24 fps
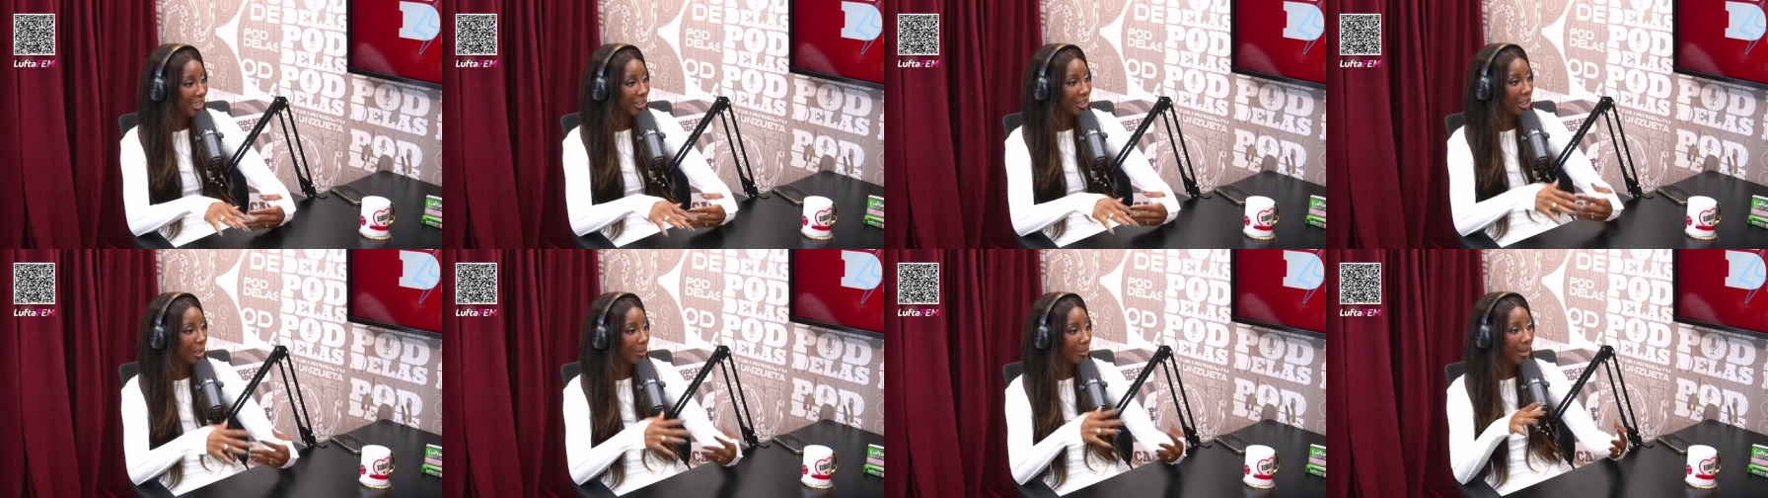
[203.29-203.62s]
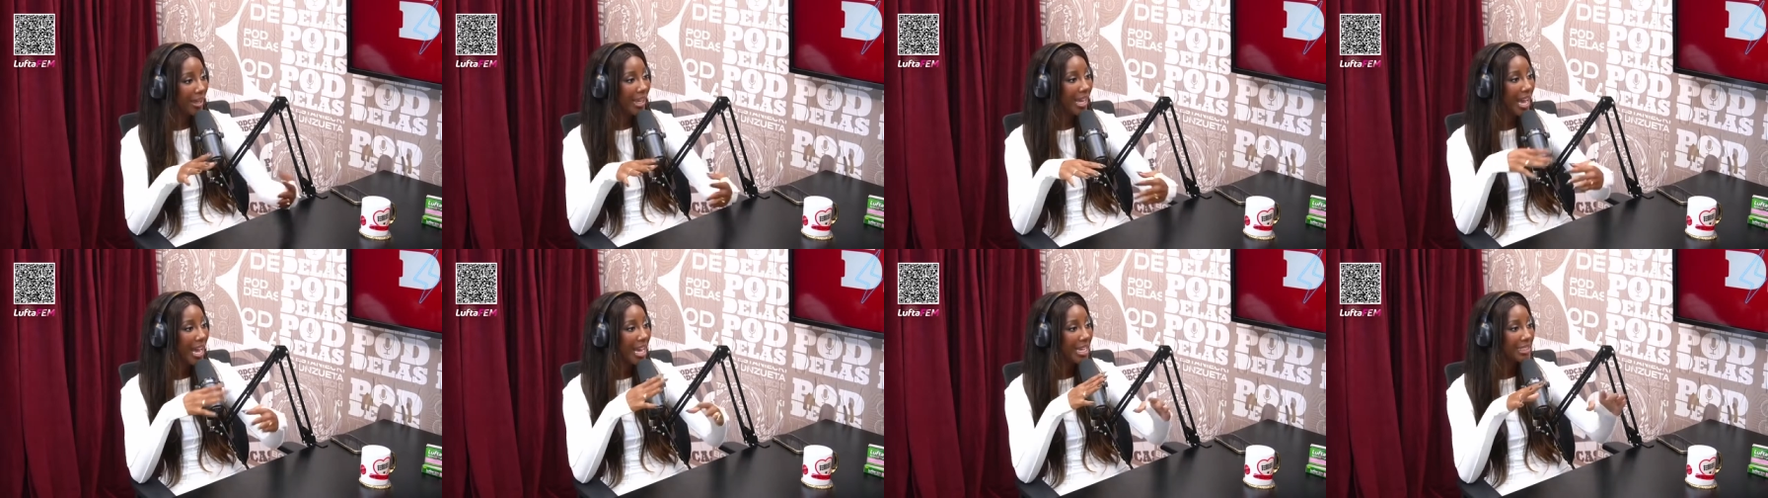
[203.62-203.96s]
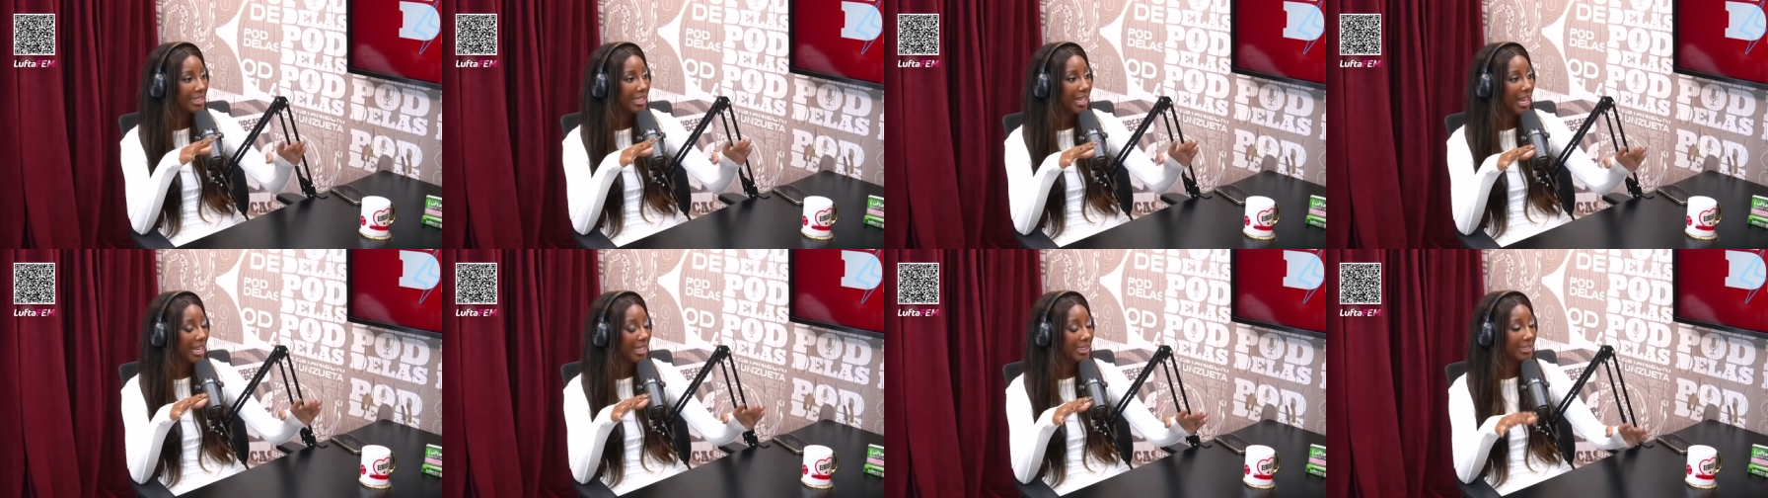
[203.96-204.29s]
Já era uma
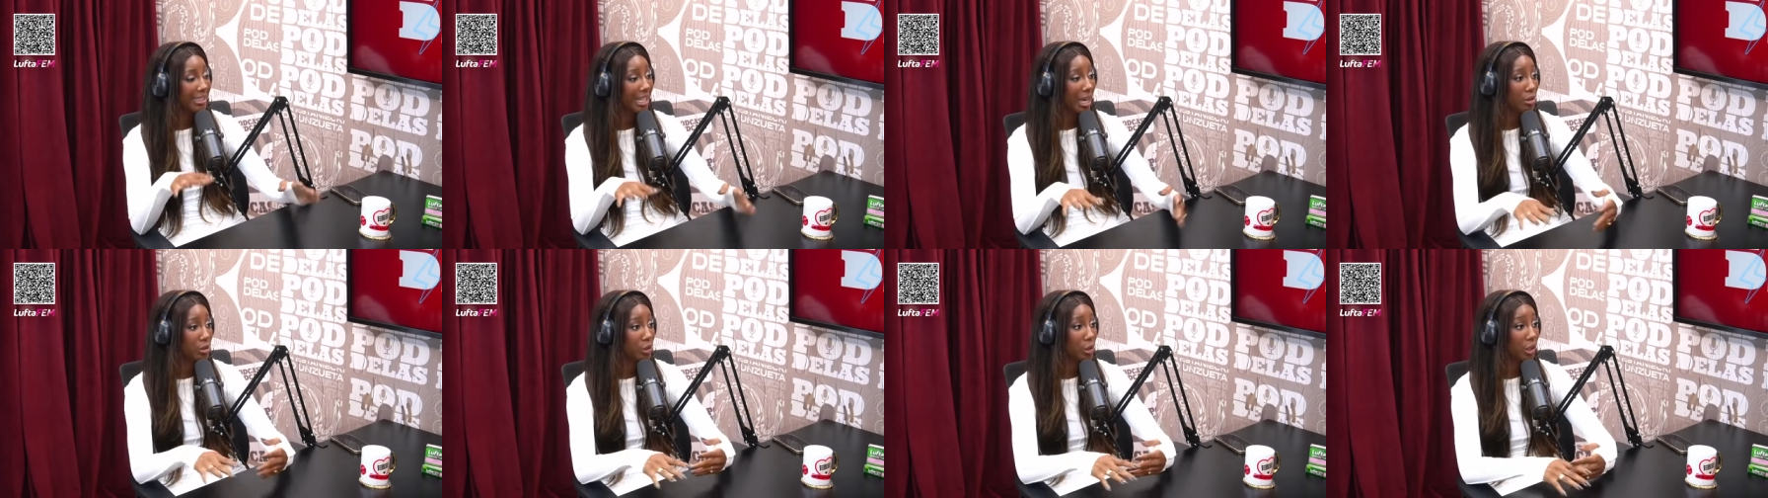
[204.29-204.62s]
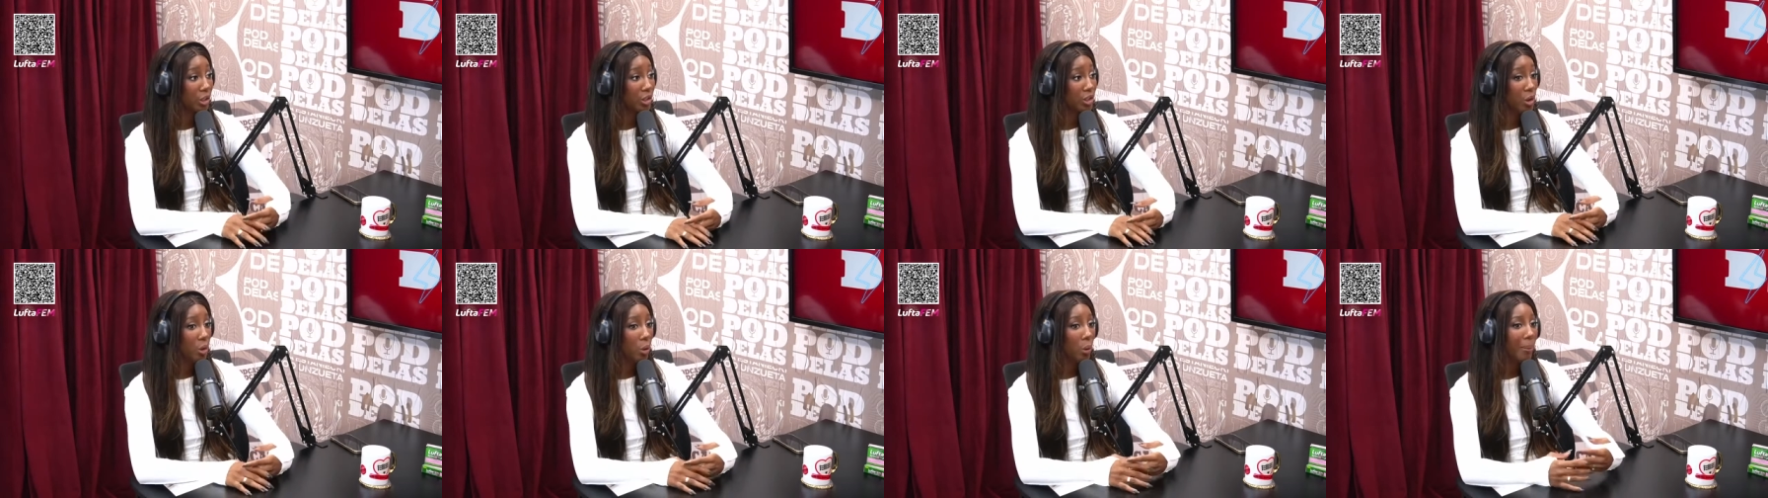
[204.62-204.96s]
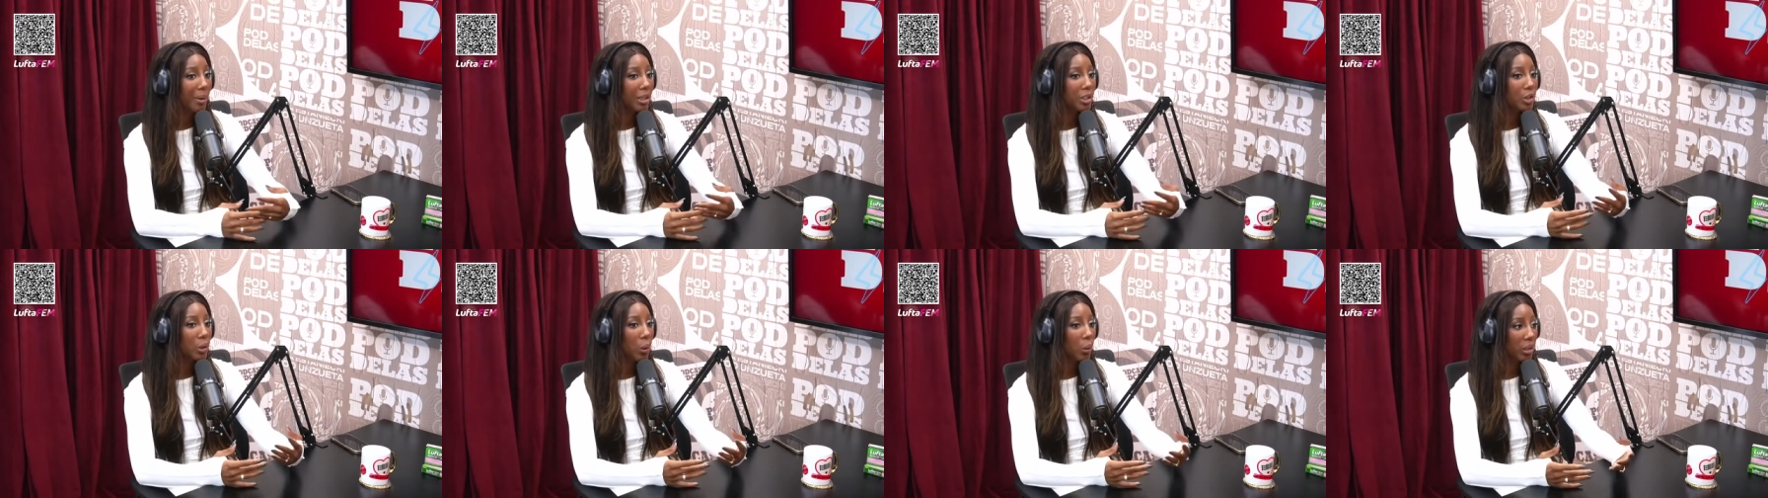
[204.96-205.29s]
casa lá e tal, uhum. só que tinha
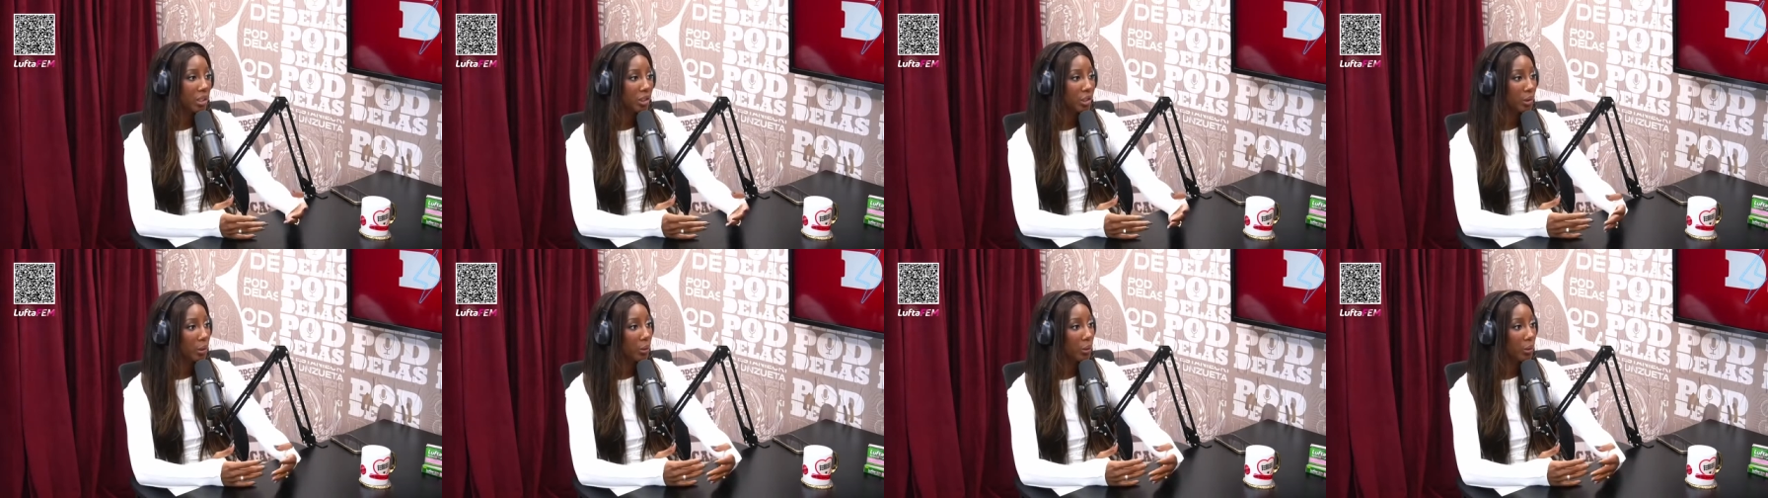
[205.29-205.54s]
algumas coisas